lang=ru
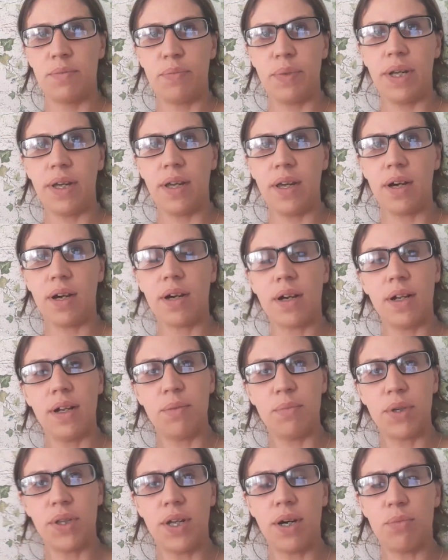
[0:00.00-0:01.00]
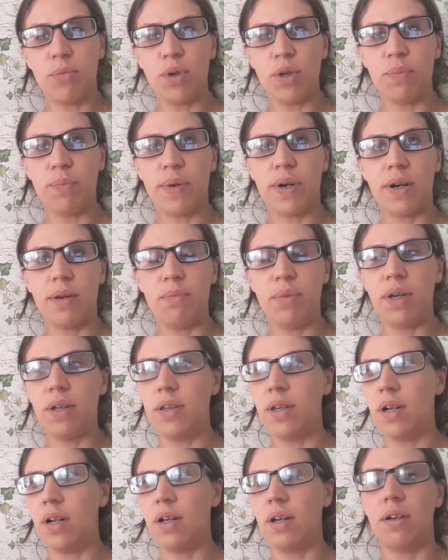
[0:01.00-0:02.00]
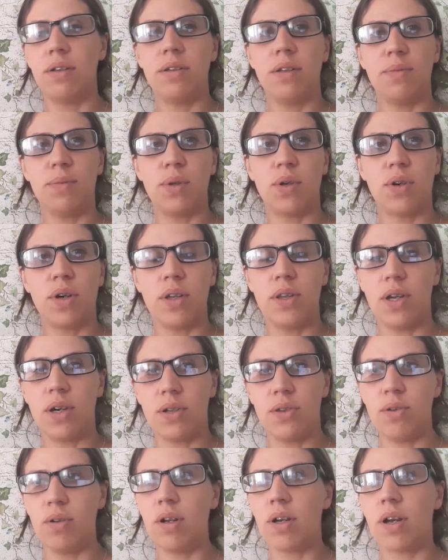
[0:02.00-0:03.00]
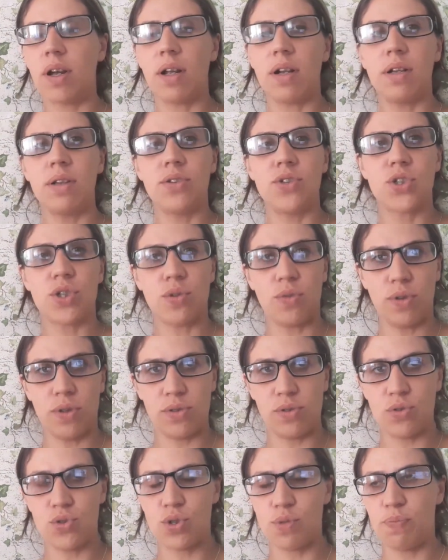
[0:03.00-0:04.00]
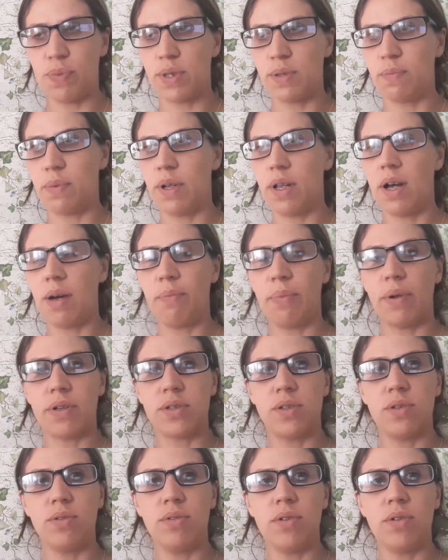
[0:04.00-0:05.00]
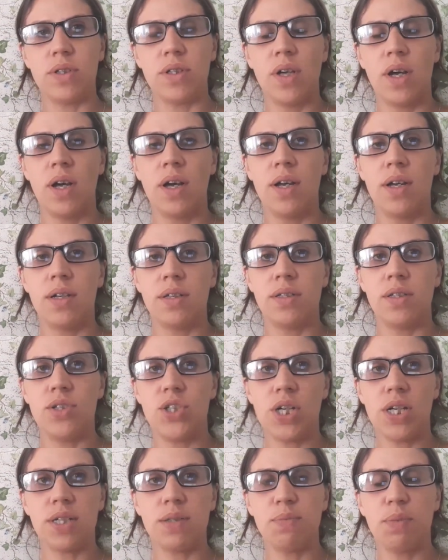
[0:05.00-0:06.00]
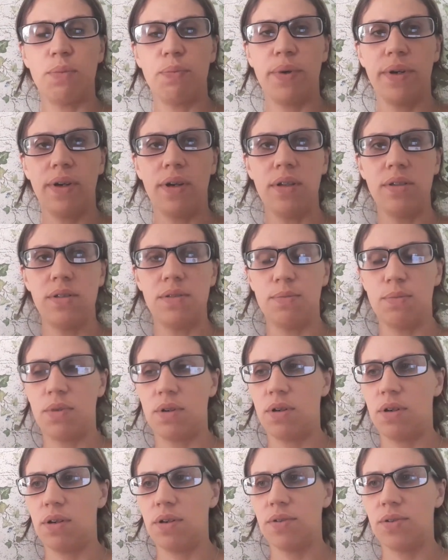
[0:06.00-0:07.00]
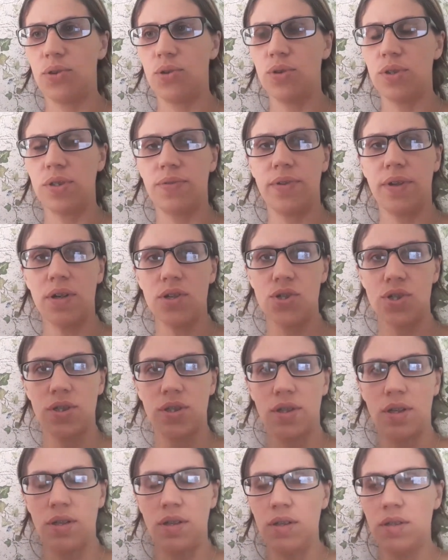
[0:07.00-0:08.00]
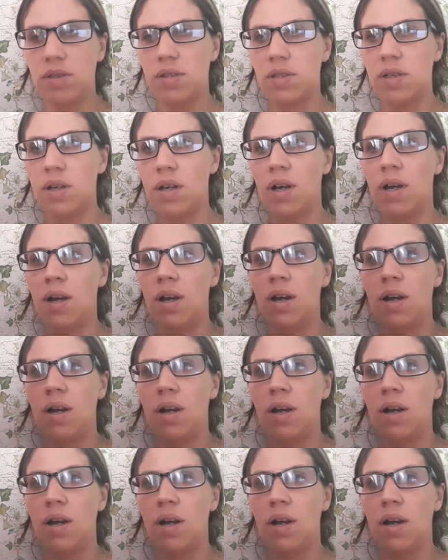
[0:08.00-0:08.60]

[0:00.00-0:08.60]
Приехали мы домой, пообедали, немного отдохнули. Каролиночка у нас уже поспала, проснулась. Сейчас мы поедем, а, то есть в нашей станице